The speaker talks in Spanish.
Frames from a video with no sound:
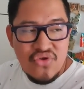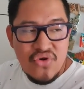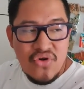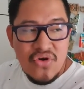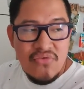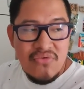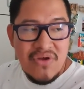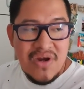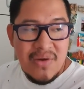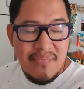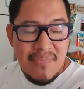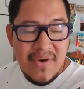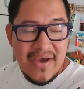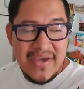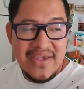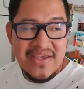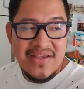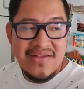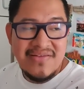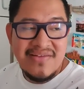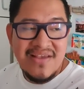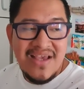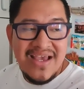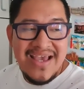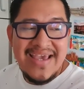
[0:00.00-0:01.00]
todo el
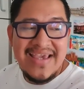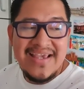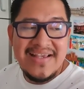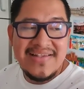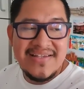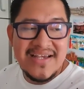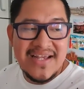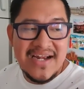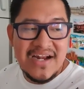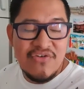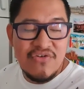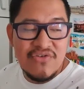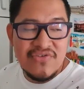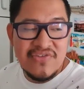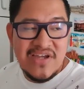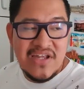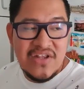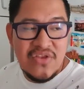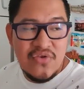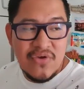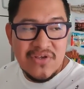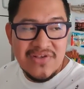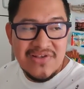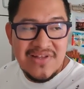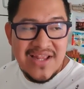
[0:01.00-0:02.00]
país y Zaragoza
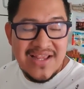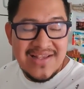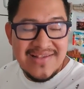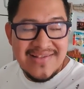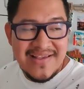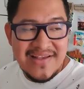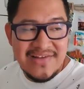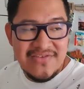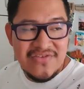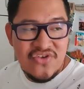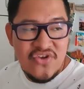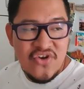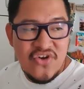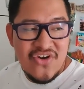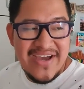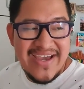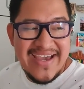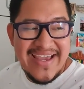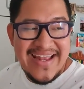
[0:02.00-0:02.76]
no es la excepción.